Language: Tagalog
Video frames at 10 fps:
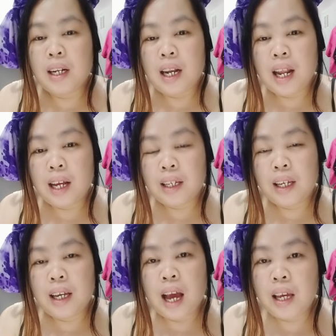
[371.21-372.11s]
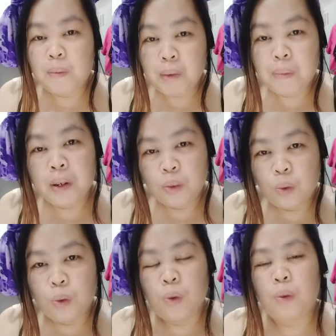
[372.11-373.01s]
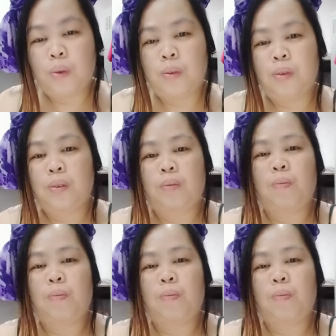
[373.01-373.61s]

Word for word: lalaki ay mabango. No?